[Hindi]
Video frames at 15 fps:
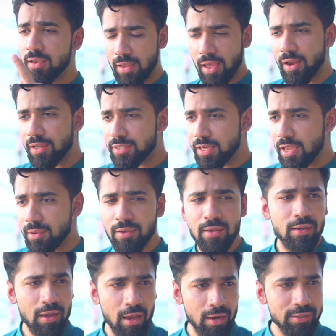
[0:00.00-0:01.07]
खाना चाहिए
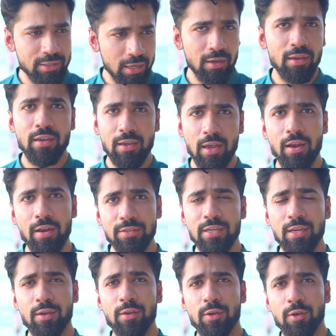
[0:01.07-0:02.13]
खाना चाहिए खाना
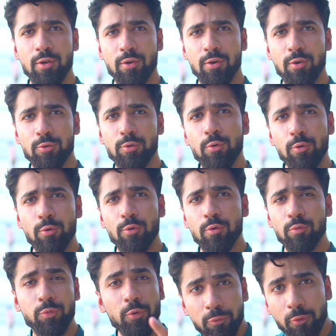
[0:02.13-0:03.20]
चाहिए तो
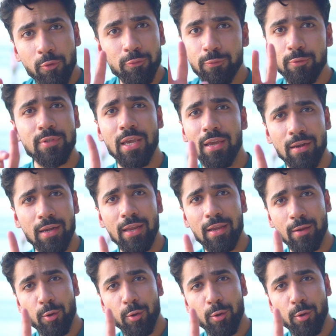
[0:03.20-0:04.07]
वो वो उसको यार नहीं है